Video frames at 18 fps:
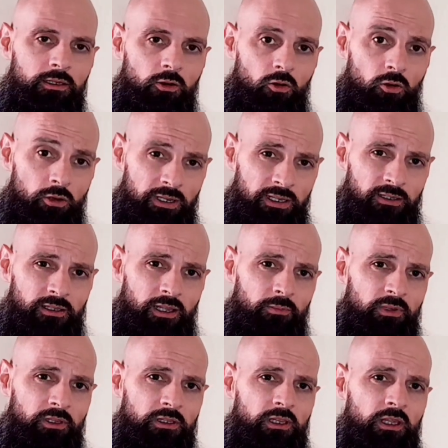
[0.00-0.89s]

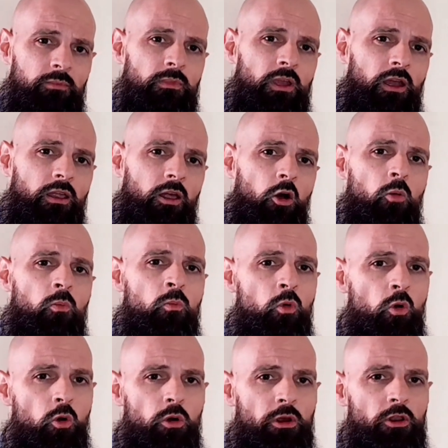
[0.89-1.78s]
honestamente me ha dado
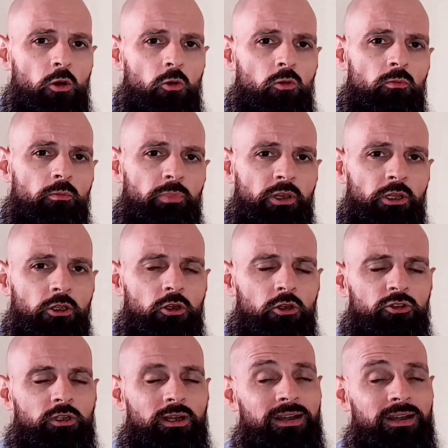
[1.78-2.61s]
muy buenos cumplidos,